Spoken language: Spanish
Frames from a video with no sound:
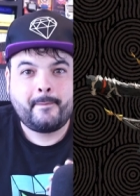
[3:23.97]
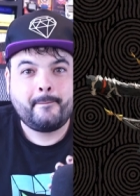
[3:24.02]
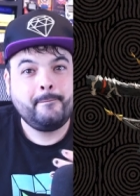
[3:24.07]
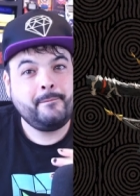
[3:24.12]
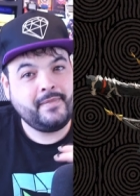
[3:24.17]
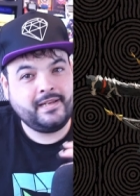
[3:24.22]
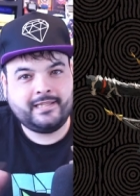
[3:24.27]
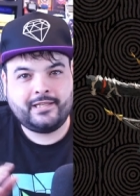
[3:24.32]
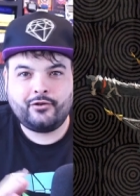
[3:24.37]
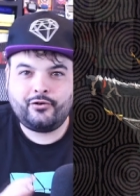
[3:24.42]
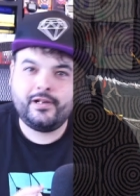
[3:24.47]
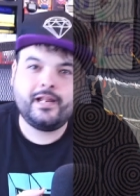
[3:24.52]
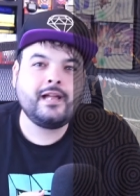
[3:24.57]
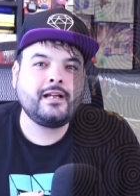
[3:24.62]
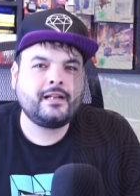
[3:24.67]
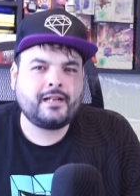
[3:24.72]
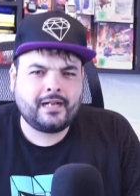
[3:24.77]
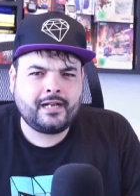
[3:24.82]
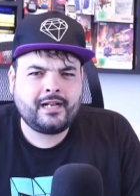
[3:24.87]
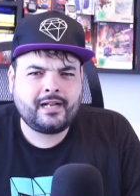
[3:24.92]
Mi teoría
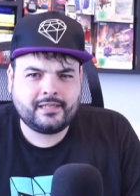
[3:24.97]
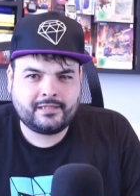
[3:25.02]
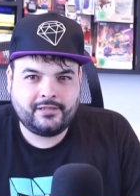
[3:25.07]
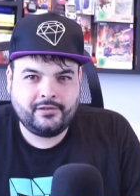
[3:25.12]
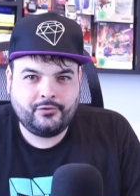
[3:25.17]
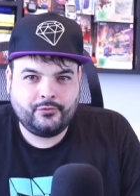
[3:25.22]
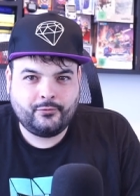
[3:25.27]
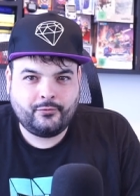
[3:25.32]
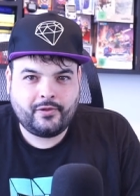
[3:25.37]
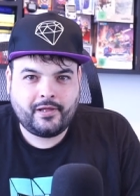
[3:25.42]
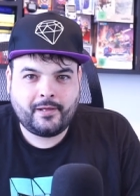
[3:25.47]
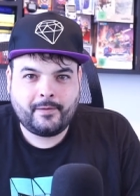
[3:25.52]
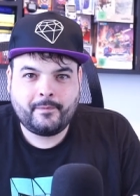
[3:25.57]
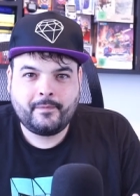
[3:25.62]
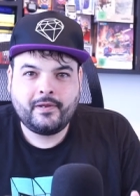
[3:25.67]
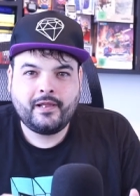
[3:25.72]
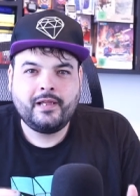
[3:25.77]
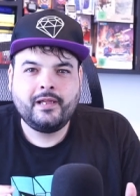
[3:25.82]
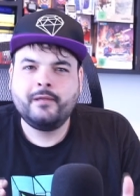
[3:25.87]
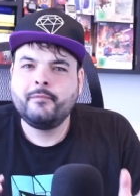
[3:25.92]
encaja sin duda,
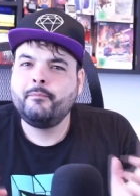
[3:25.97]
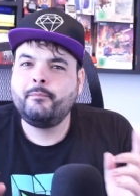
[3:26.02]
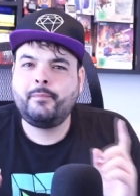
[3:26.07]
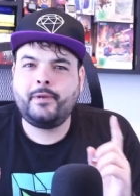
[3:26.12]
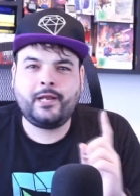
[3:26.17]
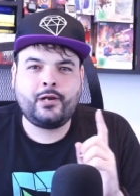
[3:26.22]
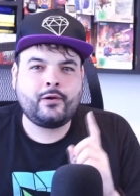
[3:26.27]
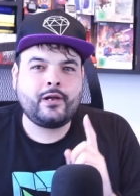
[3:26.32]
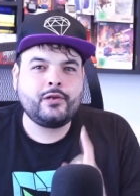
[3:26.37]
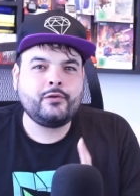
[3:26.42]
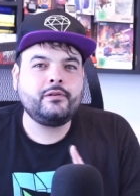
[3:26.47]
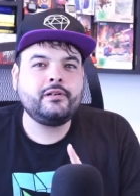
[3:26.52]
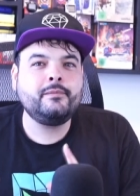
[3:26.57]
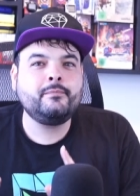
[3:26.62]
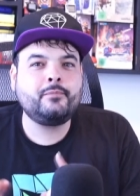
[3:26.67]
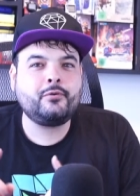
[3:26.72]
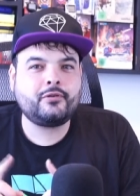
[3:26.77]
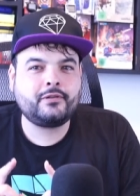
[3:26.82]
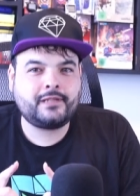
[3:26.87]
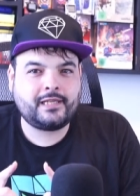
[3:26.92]
pero hay un
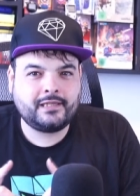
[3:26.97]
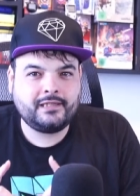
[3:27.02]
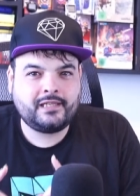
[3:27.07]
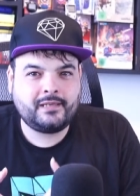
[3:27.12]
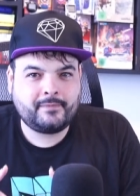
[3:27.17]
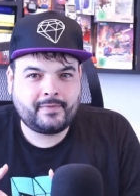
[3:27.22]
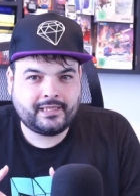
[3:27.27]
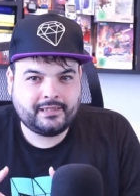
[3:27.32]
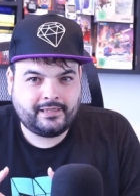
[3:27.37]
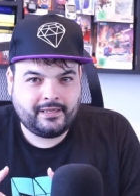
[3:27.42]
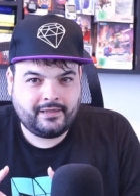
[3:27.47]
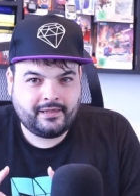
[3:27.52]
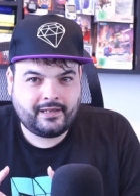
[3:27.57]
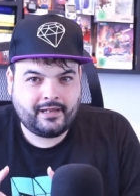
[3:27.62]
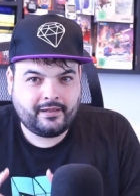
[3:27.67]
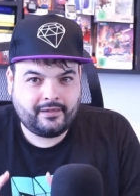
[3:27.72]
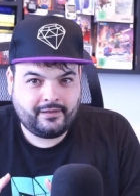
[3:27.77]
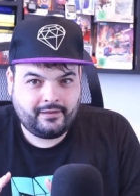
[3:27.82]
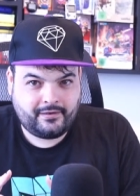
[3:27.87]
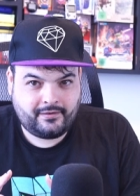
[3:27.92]
importante matiz
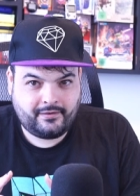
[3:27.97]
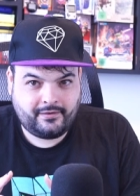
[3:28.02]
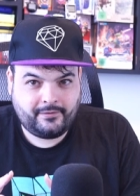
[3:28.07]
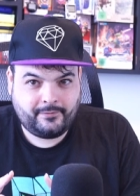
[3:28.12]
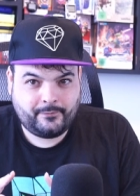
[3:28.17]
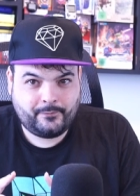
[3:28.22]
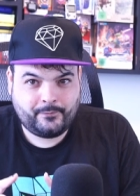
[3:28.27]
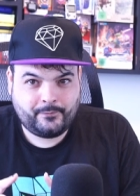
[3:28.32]
que hacerle.